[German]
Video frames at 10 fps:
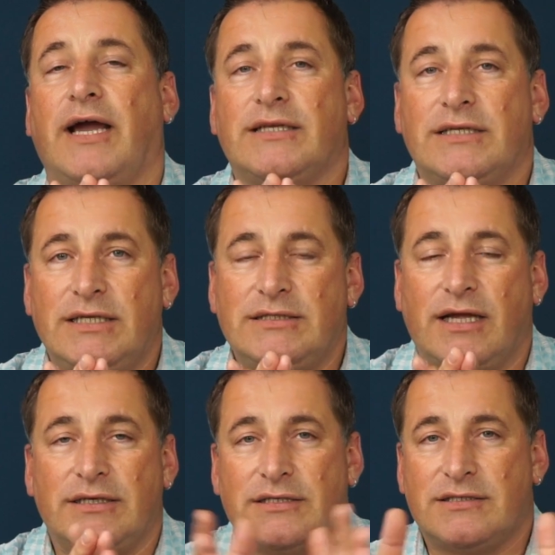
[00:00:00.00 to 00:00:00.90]
deinen
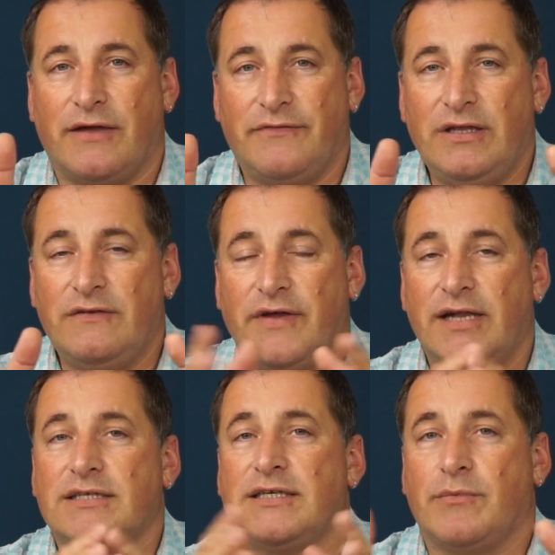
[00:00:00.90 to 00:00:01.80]
Hintern, ist da
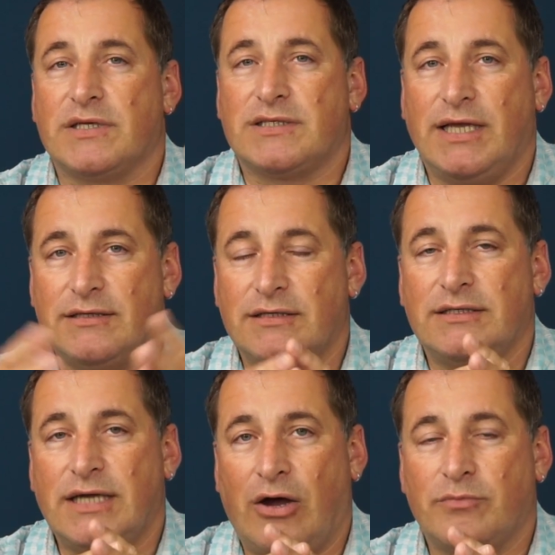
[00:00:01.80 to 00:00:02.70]
vielfältig, aber es geht in
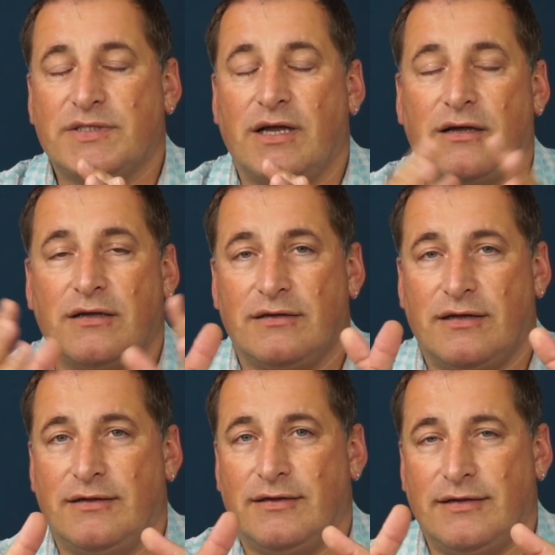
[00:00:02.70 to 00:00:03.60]
die Hauptsache,
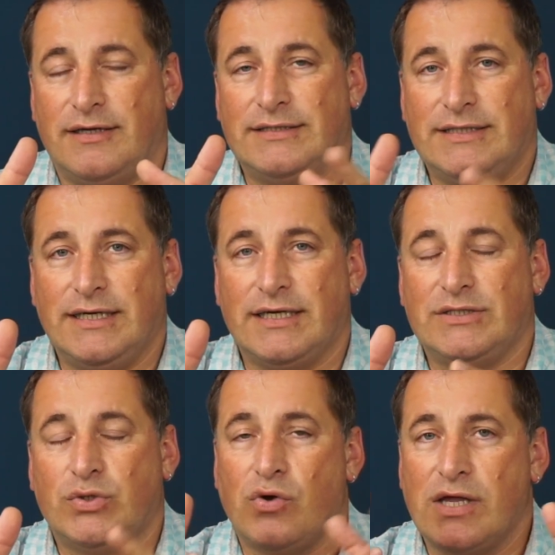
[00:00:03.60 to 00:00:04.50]
äh, in die
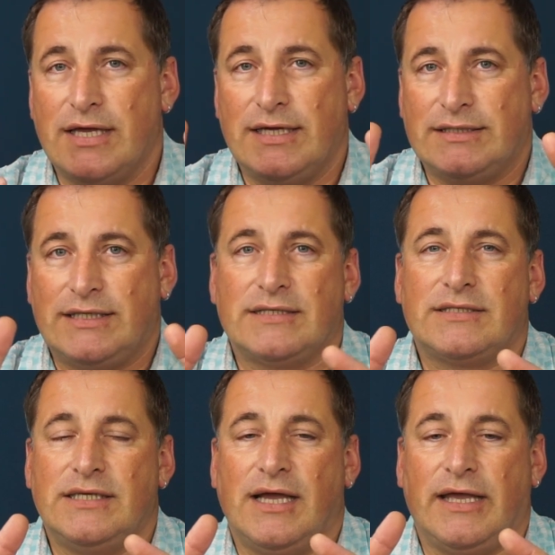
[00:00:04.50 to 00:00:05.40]
Richtung,
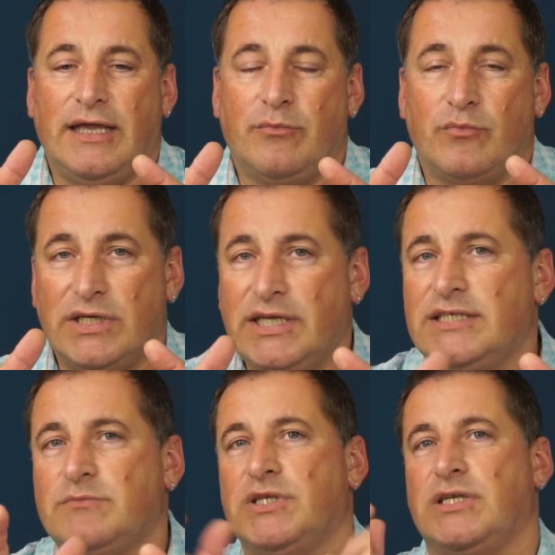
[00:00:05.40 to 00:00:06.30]
dass ihr eben
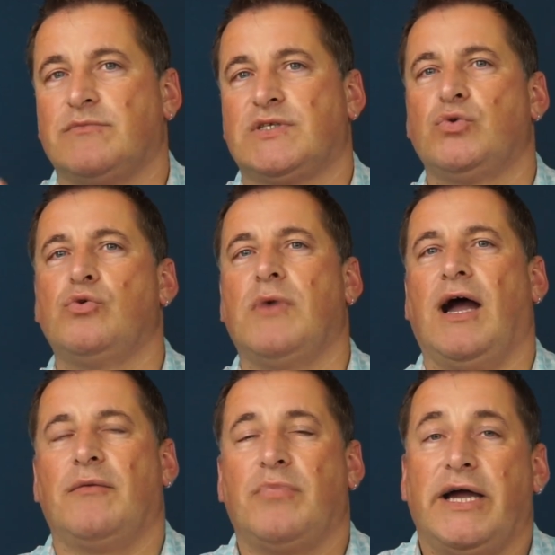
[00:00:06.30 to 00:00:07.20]
nicht mit dem Zoom
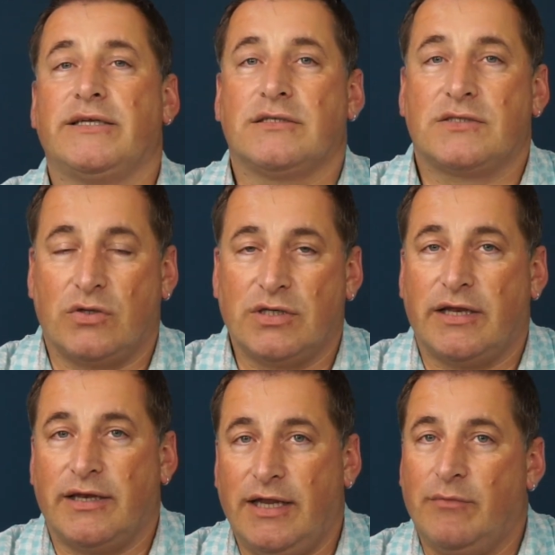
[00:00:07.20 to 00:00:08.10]
arbeitet,
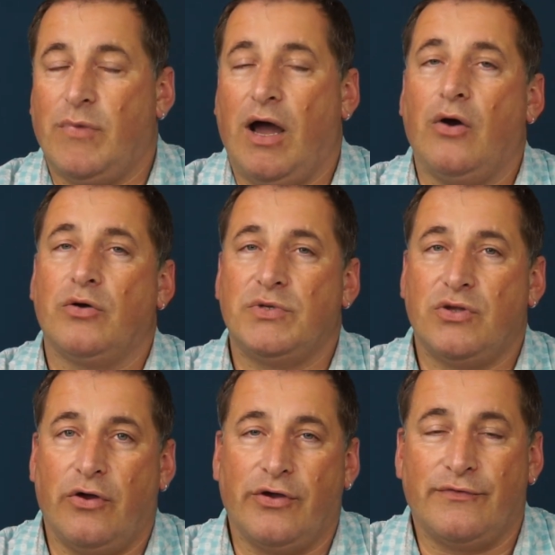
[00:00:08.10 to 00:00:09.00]
sondern eben auch mit
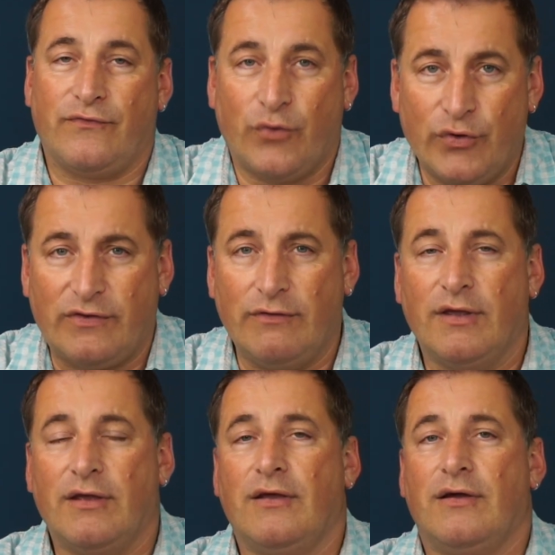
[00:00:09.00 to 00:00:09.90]
euren Füßen
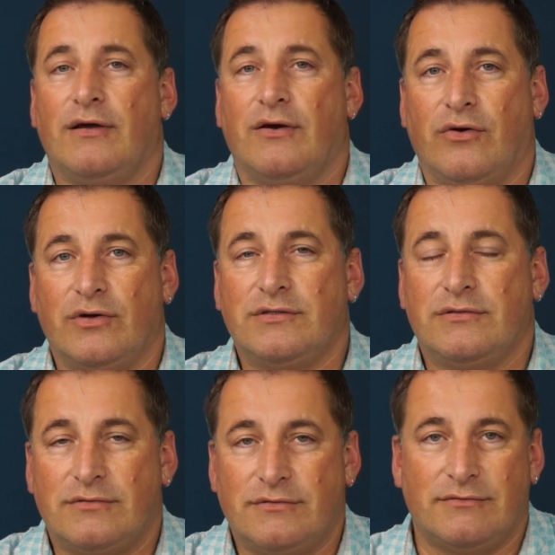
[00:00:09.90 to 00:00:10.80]
und
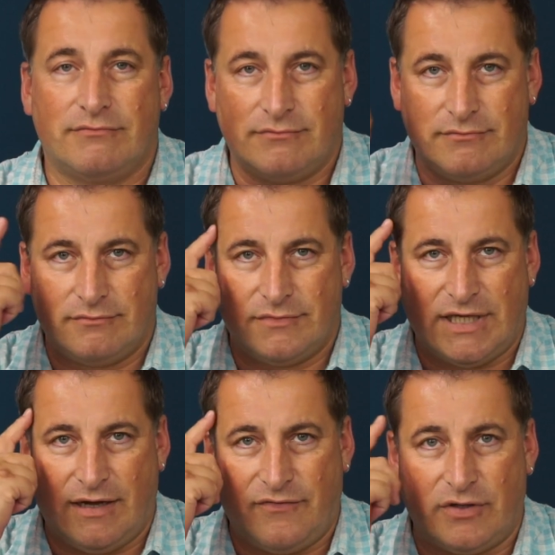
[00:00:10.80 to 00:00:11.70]

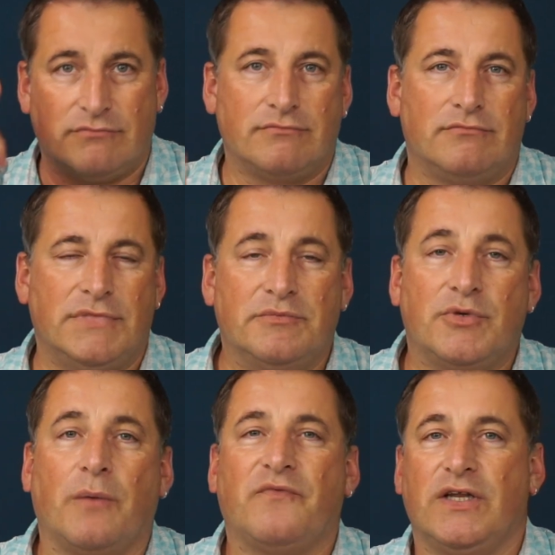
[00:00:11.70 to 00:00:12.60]
davon, mit dem
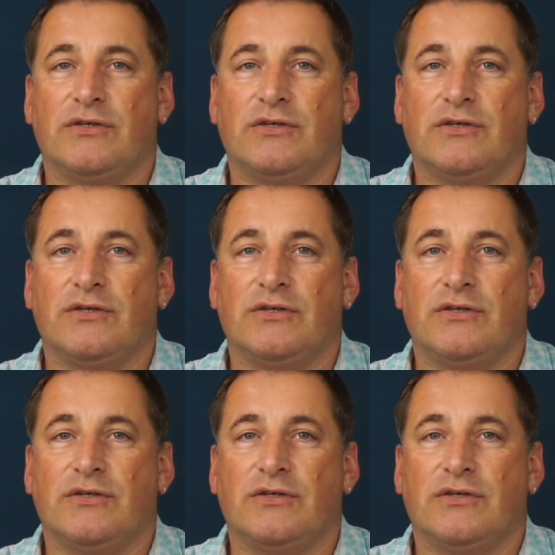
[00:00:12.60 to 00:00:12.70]
Kopf